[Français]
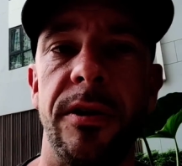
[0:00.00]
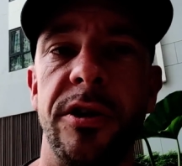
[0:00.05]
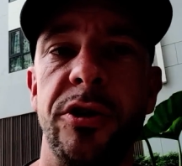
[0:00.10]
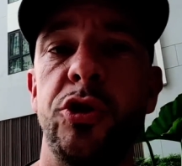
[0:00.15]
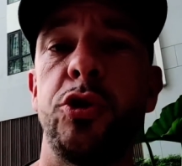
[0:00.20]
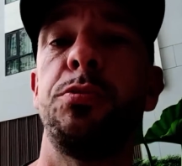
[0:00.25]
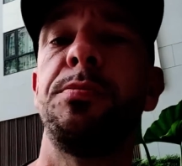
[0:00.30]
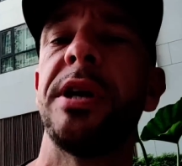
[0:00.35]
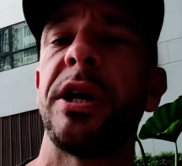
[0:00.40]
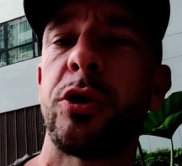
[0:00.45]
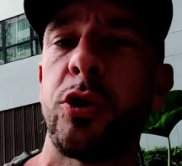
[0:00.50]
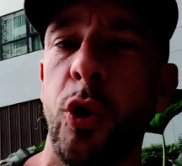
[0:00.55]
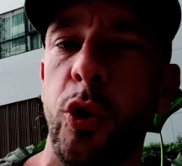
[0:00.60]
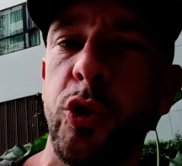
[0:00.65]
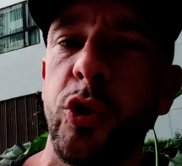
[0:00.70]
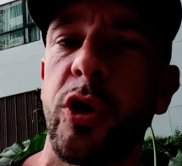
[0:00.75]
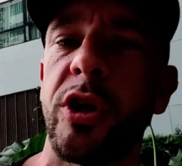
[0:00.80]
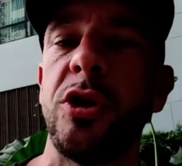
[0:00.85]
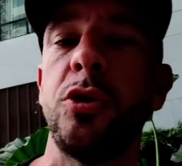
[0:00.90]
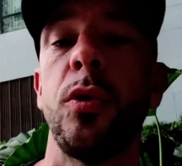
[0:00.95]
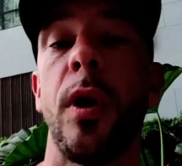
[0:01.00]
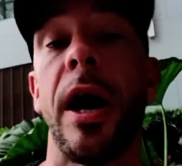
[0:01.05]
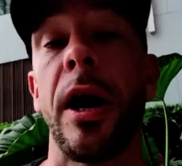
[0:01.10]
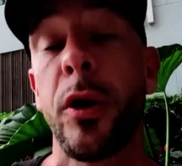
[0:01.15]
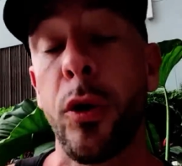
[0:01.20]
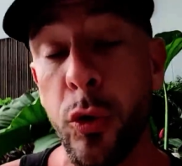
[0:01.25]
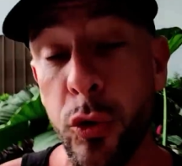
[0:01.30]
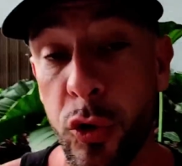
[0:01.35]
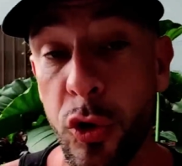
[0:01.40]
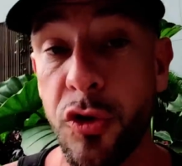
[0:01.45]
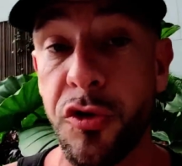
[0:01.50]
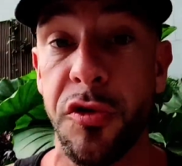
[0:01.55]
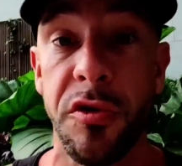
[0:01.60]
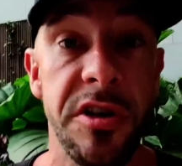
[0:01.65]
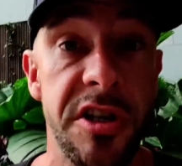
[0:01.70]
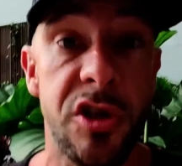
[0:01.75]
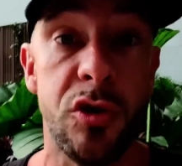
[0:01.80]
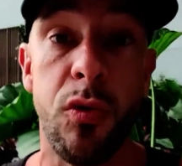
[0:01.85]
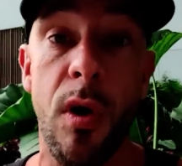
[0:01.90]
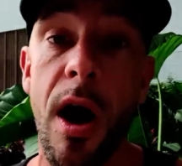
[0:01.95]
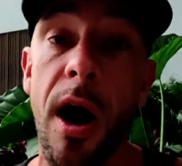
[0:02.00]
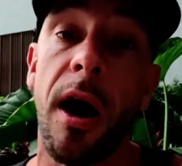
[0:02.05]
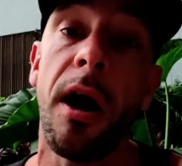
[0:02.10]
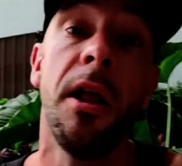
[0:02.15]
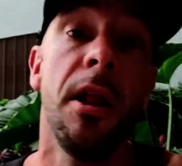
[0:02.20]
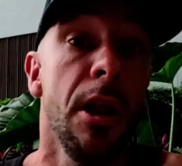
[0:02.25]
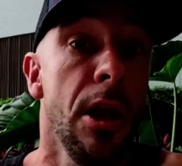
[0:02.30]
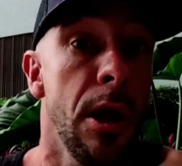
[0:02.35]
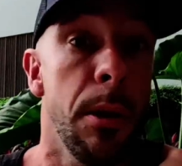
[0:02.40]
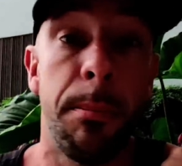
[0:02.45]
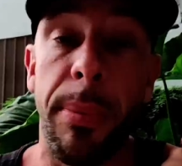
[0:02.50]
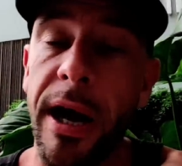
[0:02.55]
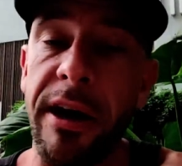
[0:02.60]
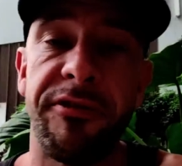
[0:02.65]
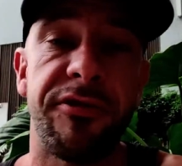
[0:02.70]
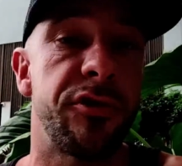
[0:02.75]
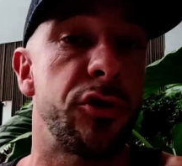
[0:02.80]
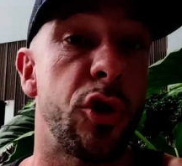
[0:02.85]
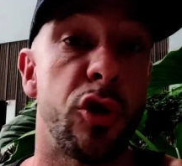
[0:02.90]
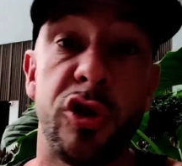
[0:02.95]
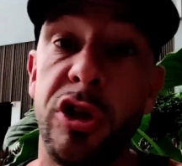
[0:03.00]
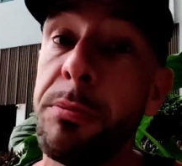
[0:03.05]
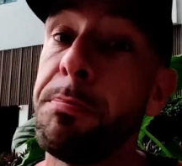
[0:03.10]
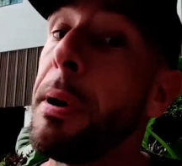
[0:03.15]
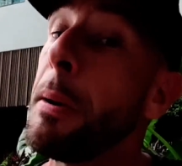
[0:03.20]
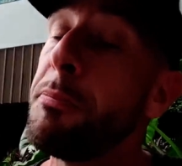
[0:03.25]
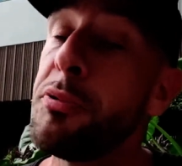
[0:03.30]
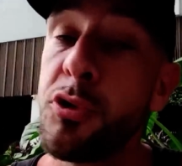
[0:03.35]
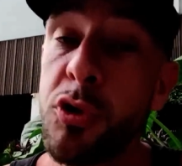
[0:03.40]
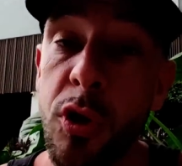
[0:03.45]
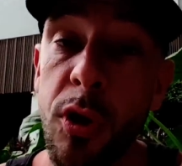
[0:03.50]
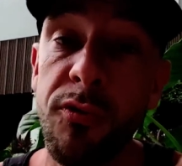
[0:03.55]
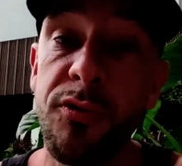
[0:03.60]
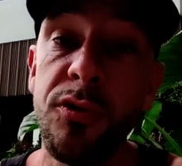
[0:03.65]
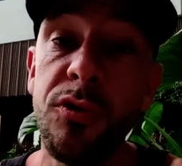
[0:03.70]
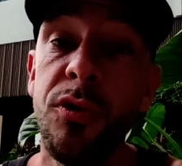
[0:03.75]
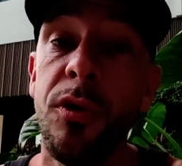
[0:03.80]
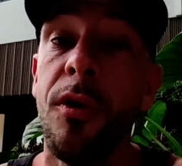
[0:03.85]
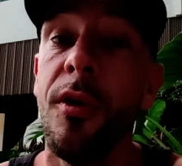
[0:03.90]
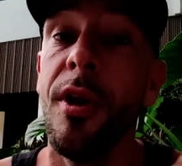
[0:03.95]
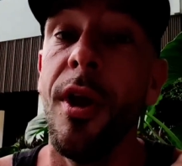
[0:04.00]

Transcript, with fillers: je suis bien curieux qu'il nous raconte son histoire. Bref, j'en sais pas plus que vous.